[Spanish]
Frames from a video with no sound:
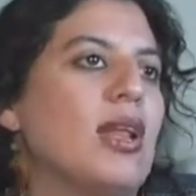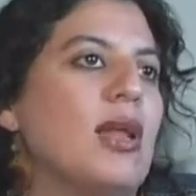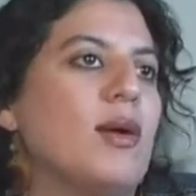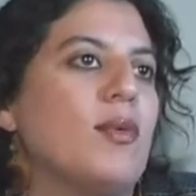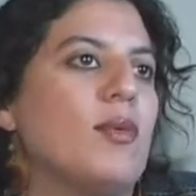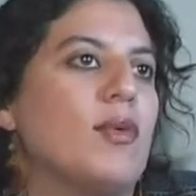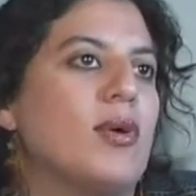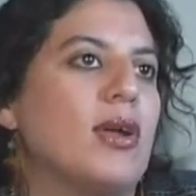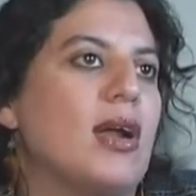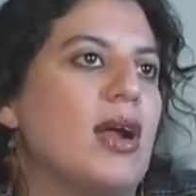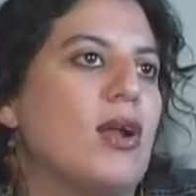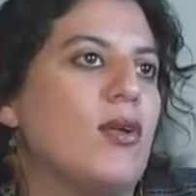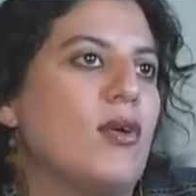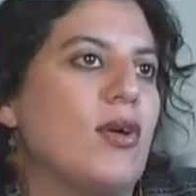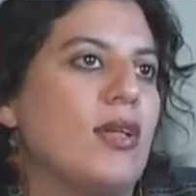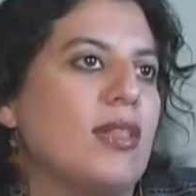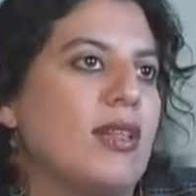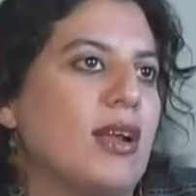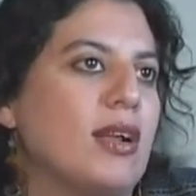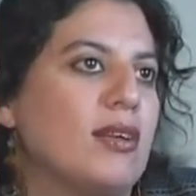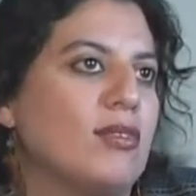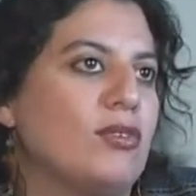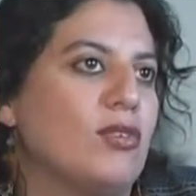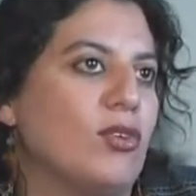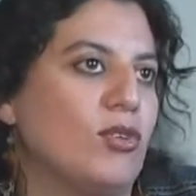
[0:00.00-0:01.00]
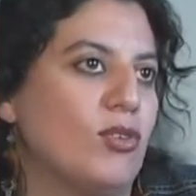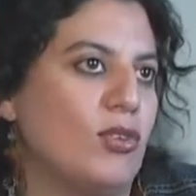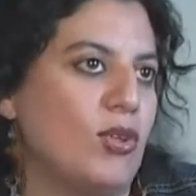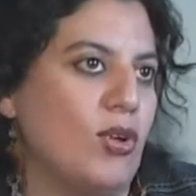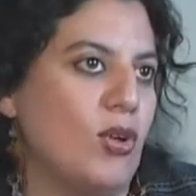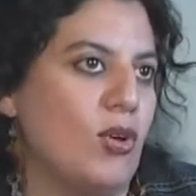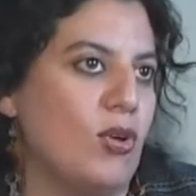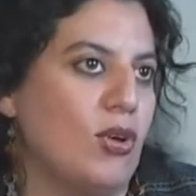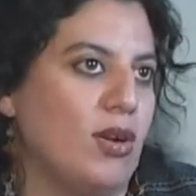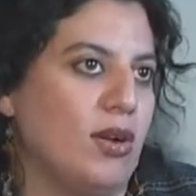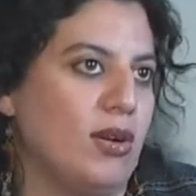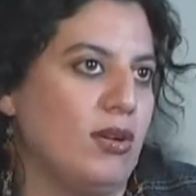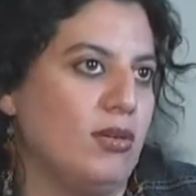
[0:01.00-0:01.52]
laboral o de extracción de
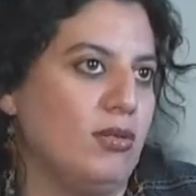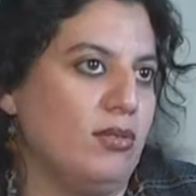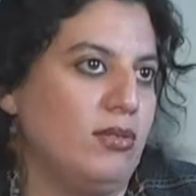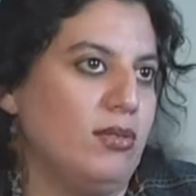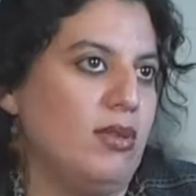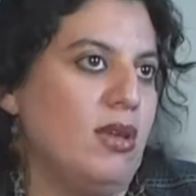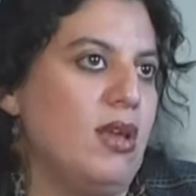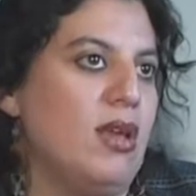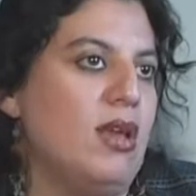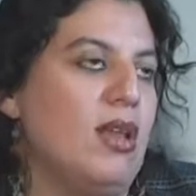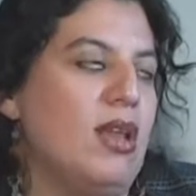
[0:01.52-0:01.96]
órganos.